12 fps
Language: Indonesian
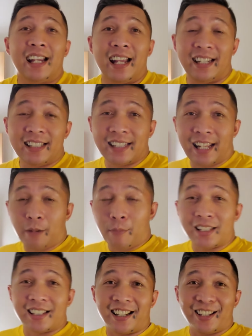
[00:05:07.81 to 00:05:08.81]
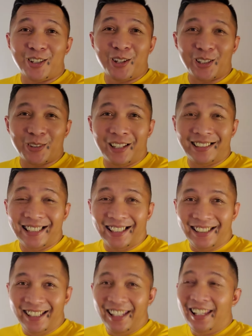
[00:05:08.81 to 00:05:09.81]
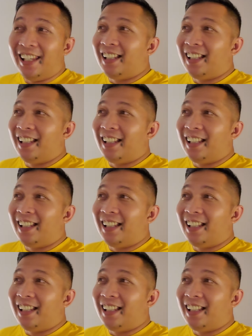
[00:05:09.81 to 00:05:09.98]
karena sekarang maskernya juga sudah jadi,